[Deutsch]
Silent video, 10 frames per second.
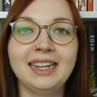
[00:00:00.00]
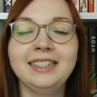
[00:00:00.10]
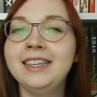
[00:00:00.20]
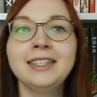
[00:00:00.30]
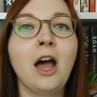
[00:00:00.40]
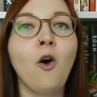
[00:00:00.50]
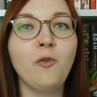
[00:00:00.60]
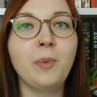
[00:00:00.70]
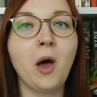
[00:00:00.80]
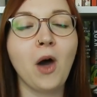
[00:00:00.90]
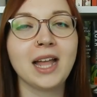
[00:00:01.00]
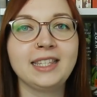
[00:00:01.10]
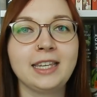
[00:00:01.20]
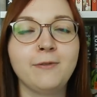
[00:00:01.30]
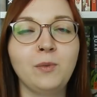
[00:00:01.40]
Diesen Aufbau
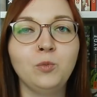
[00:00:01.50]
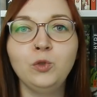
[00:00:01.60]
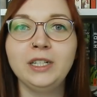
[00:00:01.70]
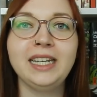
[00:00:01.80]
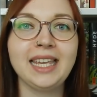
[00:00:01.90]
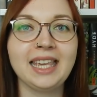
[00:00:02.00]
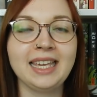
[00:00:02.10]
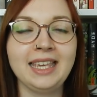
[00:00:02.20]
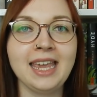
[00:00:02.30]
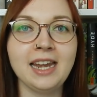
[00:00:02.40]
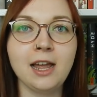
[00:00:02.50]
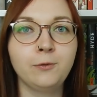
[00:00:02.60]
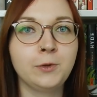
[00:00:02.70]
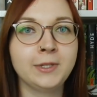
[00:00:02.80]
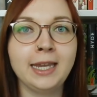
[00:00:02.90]
hat sich vermutlich
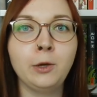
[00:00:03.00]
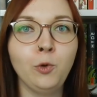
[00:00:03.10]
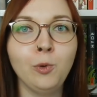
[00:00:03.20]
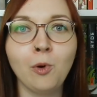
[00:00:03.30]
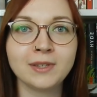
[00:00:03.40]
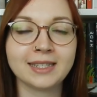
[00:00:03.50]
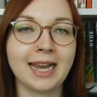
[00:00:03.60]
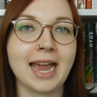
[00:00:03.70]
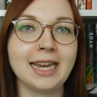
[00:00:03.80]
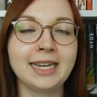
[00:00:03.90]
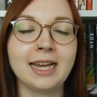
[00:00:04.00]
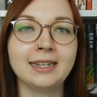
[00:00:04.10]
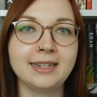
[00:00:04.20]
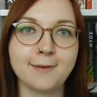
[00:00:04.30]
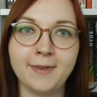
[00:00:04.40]
jeder
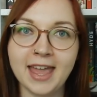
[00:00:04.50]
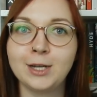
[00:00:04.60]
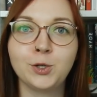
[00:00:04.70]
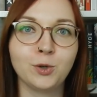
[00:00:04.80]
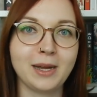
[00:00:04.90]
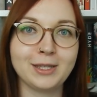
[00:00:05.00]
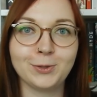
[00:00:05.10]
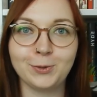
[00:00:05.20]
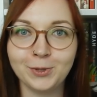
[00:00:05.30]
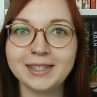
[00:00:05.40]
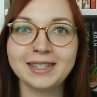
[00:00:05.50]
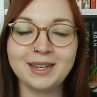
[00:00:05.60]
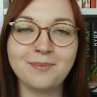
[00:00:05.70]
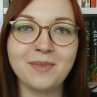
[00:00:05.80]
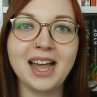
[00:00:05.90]
Physikübungsleiter der Welt schon mal zu
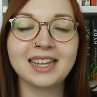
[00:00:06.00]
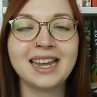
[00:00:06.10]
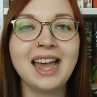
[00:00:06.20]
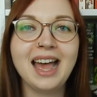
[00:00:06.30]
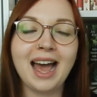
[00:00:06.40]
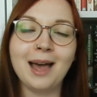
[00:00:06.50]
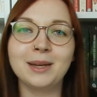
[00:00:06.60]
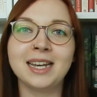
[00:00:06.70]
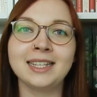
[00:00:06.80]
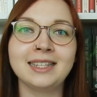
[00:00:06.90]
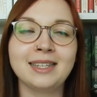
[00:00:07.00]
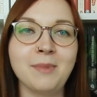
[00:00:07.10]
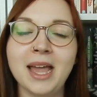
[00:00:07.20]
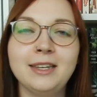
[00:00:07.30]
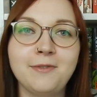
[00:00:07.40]
Nutzen gemacht, aber das ist
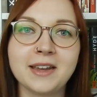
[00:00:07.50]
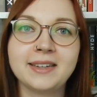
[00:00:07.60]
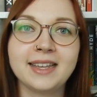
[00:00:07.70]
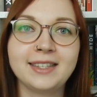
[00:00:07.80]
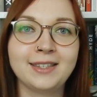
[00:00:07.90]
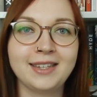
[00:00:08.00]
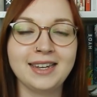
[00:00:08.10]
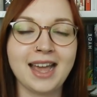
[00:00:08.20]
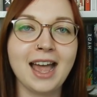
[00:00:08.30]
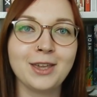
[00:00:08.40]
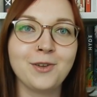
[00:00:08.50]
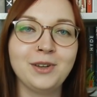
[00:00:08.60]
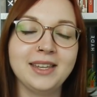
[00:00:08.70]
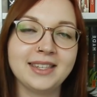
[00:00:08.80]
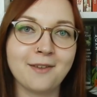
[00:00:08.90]
im Endeffekt das
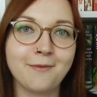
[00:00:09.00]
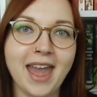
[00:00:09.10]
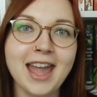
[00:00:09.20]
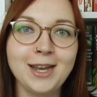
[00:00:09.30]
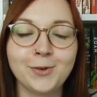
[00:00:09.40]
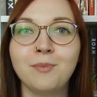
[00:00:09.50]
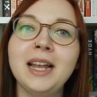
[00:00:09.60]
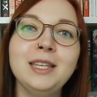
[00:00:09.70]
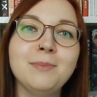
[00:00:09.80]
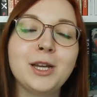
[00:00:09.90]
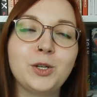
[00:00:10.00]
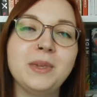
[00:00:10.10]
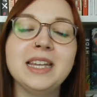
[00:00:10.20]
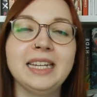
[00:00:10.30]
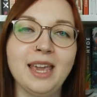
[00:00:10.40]
Szenario dieser Welt und manchmal
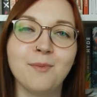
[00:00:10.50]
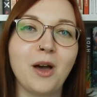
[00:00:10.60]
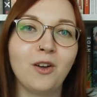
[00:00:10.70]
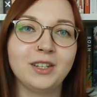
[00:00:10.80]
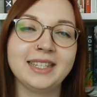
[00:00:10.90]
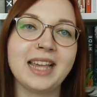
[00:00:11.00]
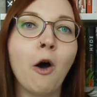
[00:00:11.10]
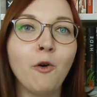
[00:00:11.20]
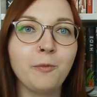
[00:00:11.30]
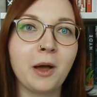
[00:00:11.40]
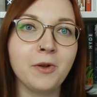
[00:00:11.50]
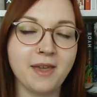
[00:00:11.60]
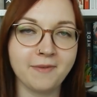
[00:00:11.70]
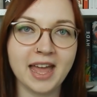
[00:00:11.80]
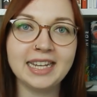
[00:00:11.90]
spielt eben auch dieser Aufbau
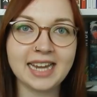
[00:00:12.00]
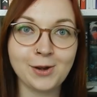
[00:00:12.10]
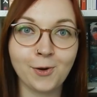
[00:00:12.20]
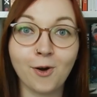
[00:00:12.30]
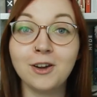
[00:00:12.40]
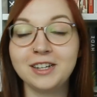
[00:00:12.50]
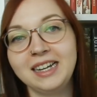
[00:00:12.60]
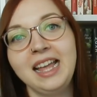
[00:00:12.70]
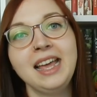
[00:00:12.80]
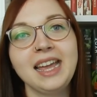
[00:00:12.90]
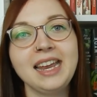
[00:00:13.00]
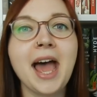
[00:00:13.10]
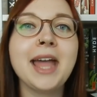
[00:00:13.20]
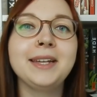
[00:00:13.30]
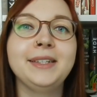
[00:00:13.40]
der Welt eine Rolle. In
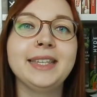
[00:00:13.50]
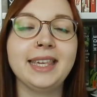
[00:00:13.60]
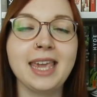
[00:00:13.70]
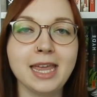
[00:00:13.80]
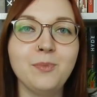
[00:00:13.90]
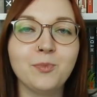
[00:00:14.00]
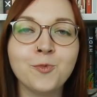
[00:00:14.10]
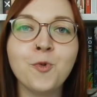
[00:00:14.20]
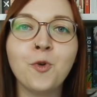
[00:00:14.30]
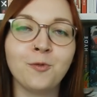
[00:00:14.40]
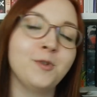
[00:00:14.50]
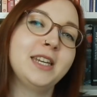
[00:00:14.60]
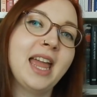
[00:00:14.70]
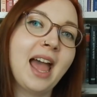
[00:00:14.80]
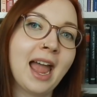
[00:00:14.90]
eigentlich jedem Buch
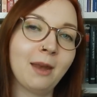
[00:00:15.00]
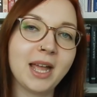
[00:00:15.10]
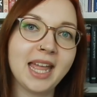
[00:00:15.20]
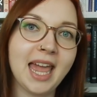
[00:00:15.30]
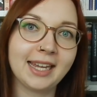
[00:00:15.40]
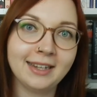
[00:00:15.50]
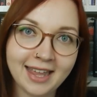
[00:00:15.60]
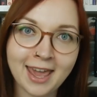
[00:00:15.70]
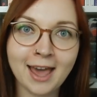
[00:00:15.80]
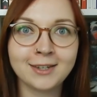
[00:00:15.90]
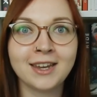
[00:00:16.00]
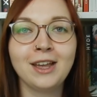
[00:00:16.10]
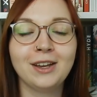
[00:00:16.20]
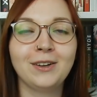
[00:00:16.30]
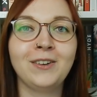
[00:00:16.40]
wird er einmal erklärt
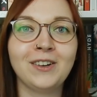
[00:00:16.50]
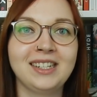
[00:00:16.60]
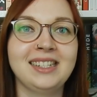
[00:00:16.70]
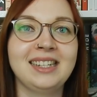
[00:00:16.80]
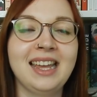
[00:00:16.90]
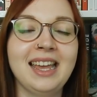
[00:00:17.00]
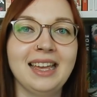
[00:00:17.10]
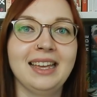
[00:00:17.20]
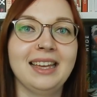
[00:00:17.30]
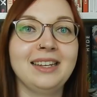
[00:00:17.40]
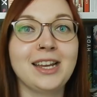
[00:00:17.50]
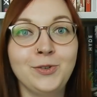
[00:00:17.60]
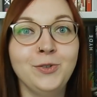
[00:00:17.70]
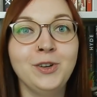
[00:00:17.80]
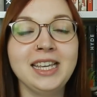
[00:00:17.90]
und
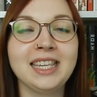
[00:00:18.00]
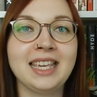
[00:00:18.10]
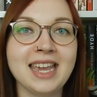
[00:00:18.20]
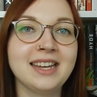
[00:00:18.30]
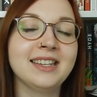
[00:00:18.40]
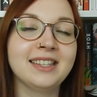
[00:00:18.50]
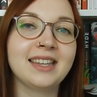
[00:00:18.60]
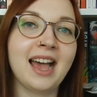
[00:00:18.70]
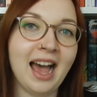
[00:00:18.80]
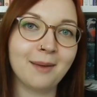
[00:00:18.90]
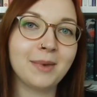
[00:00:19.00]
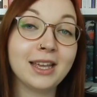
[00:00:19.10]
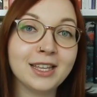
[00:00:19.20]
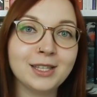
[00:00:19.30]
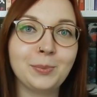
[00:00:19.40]
Natürlich geht es
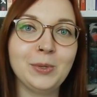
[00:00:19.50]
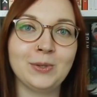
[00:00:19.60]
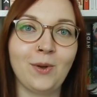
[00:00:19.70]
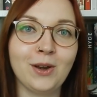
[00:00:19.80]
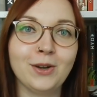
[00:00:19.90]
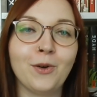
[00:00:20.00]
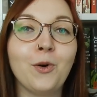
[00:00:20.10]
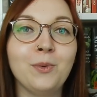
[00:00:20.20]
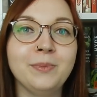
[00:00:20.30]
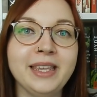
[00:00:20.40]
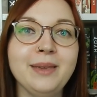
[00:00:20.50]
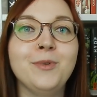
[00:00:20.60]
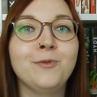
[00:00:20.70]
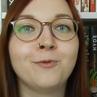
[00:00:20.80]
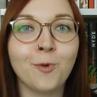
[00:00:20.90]
aber insbesondere um die
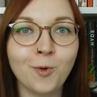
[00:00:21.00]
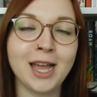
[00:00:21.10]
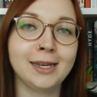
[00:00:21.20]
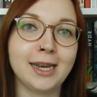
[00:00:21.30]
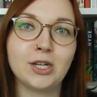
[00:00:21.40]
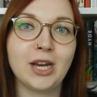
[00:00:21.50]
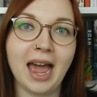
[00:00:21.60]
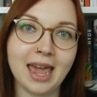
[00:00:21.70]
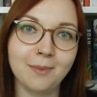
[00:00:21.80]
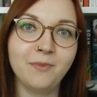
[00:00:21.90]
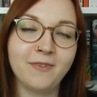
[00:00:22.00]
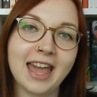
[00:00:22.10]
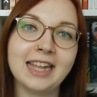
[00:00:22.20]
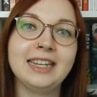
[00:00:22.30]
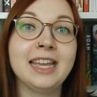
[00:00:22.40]
Bewohner der Scheibenwelt,